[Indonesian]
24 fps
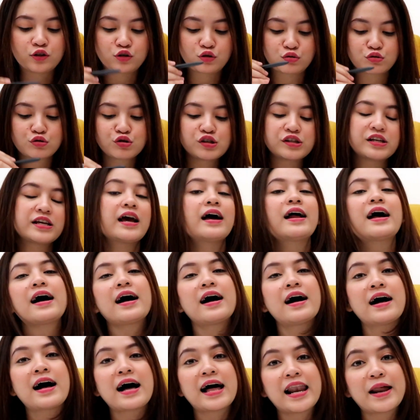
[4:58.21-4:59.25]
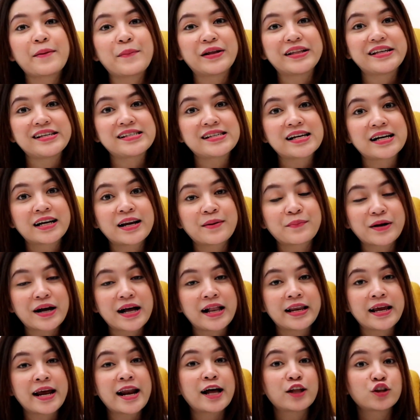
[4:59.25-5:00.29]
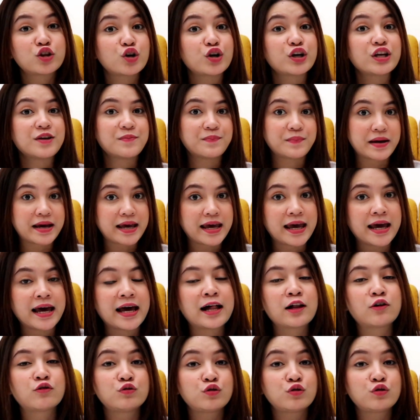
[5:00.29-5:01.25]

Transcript: terus uh, alamat Instagram kalian atau email